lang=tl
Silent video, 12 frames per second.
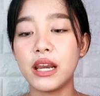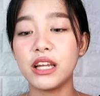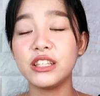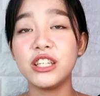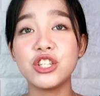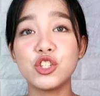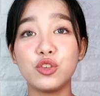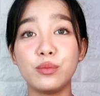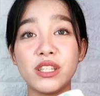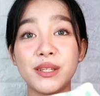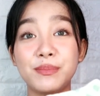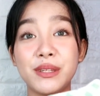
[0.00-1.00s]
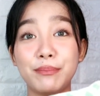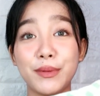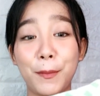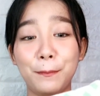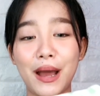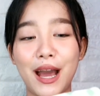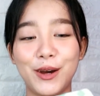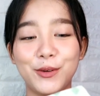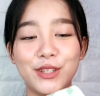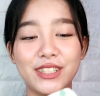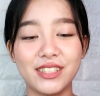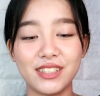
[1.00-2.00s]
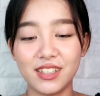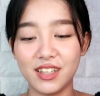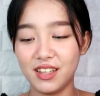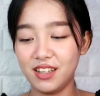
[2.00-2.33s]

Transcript: parang di siya sumisipsip ng pawis.